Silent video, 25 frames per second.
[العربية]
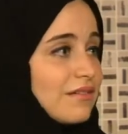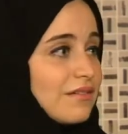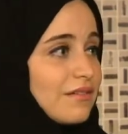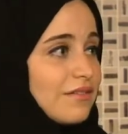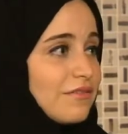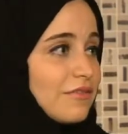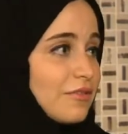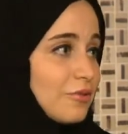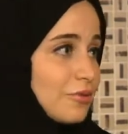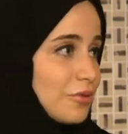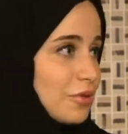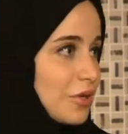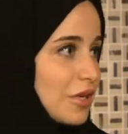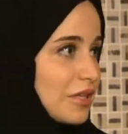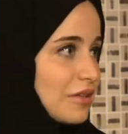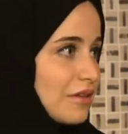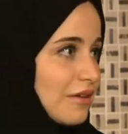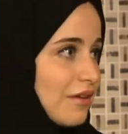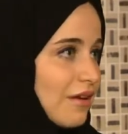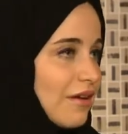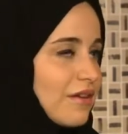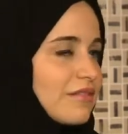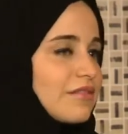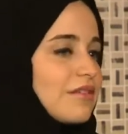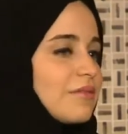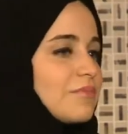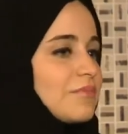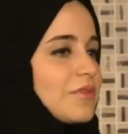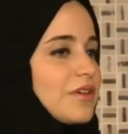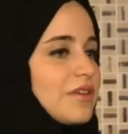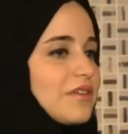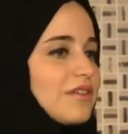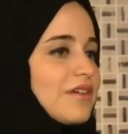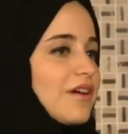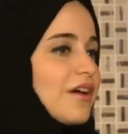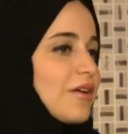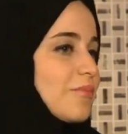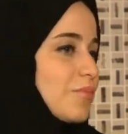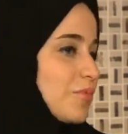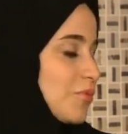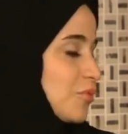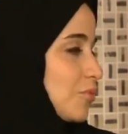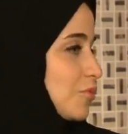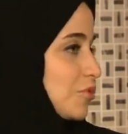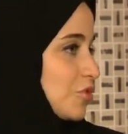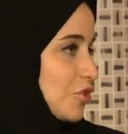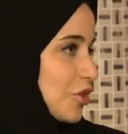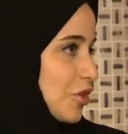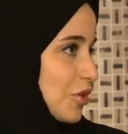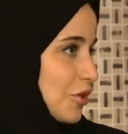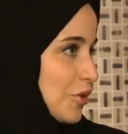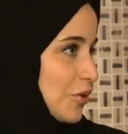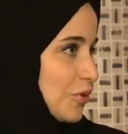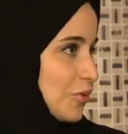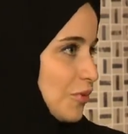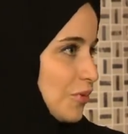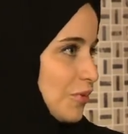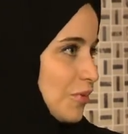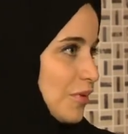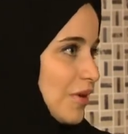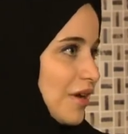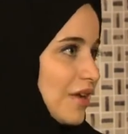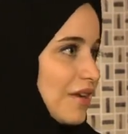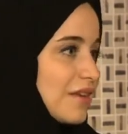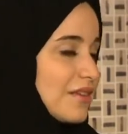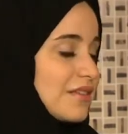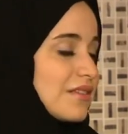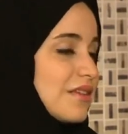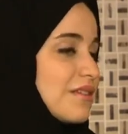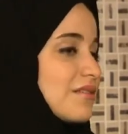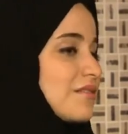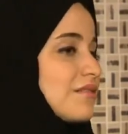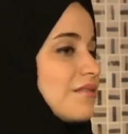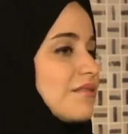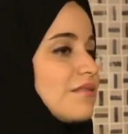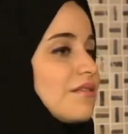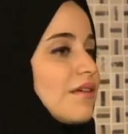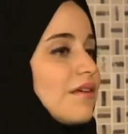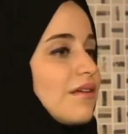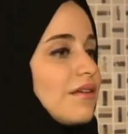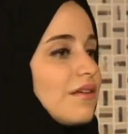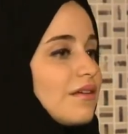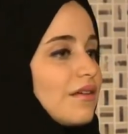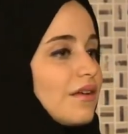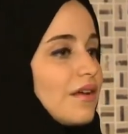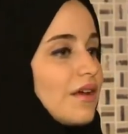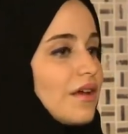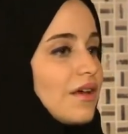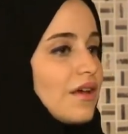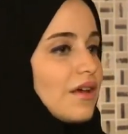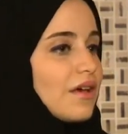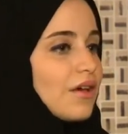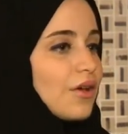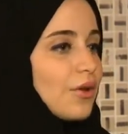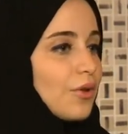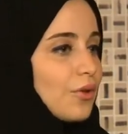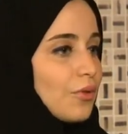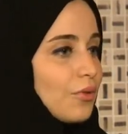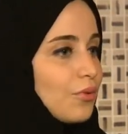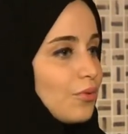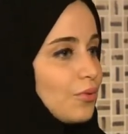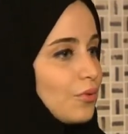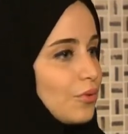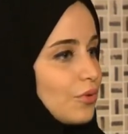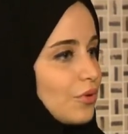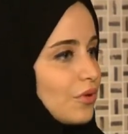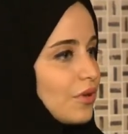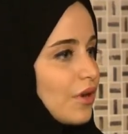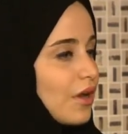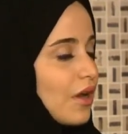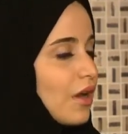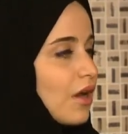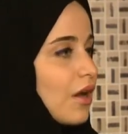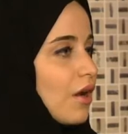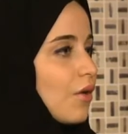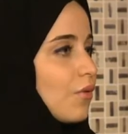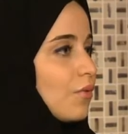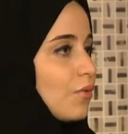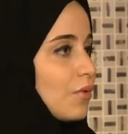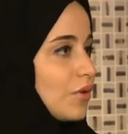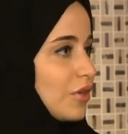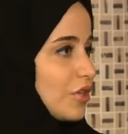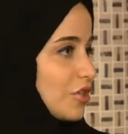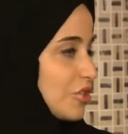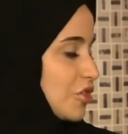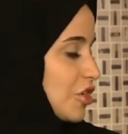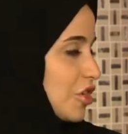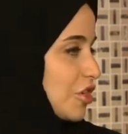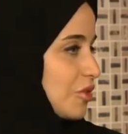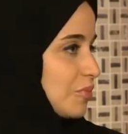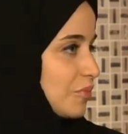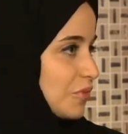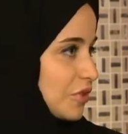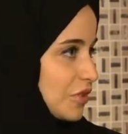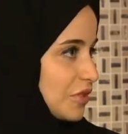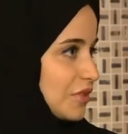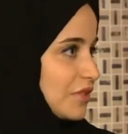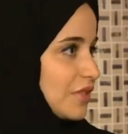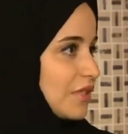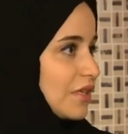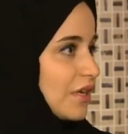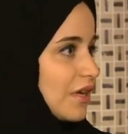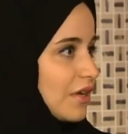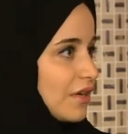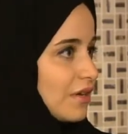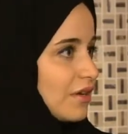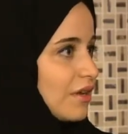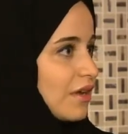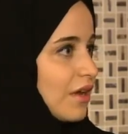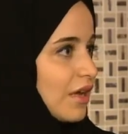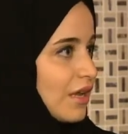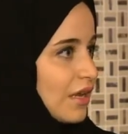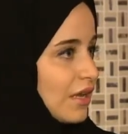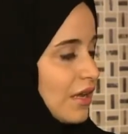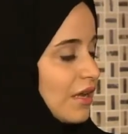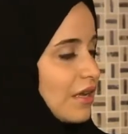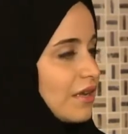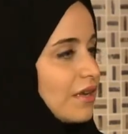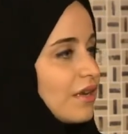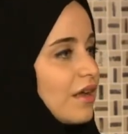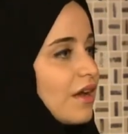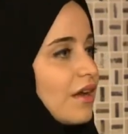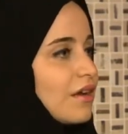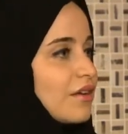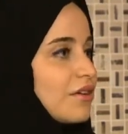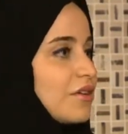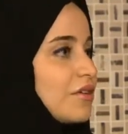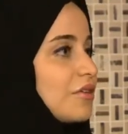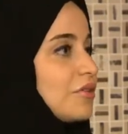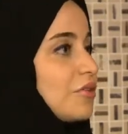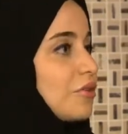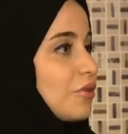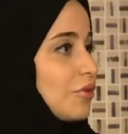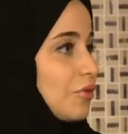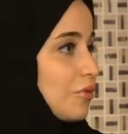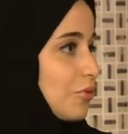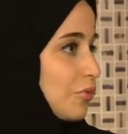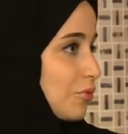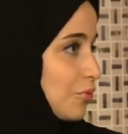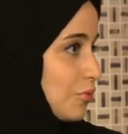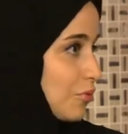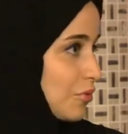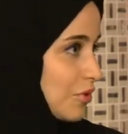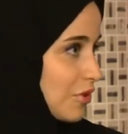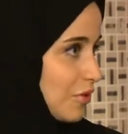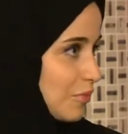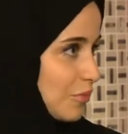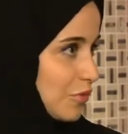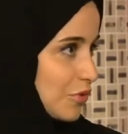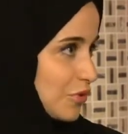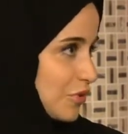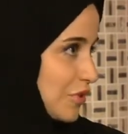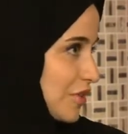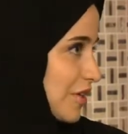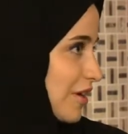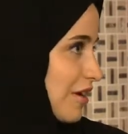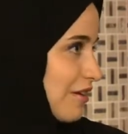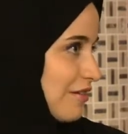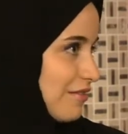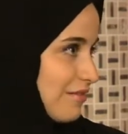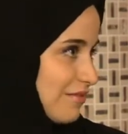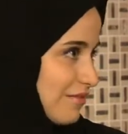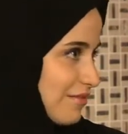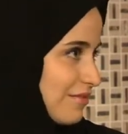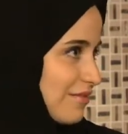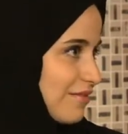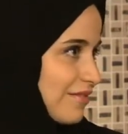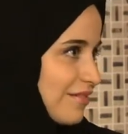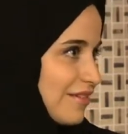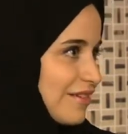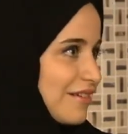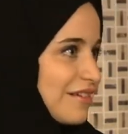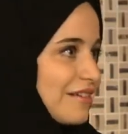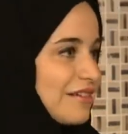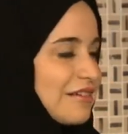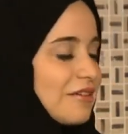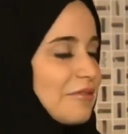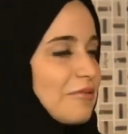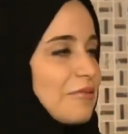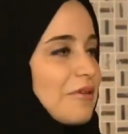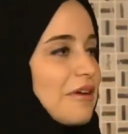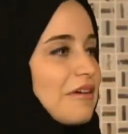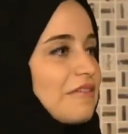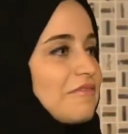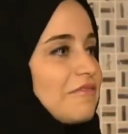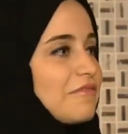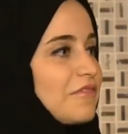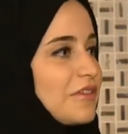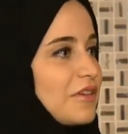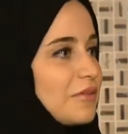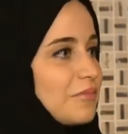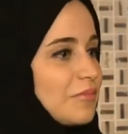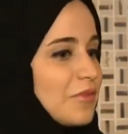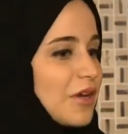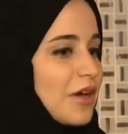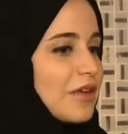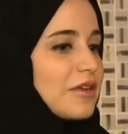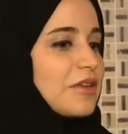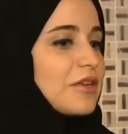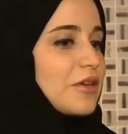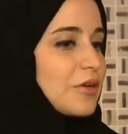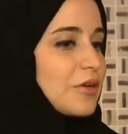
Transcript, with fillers: لكرة القدم يعني هاي بيكون شيء حلو على اساس ان حضورنا او اللي جايين من عندنا هنا على هناك يحضرون المونديال لو كان في امكانيه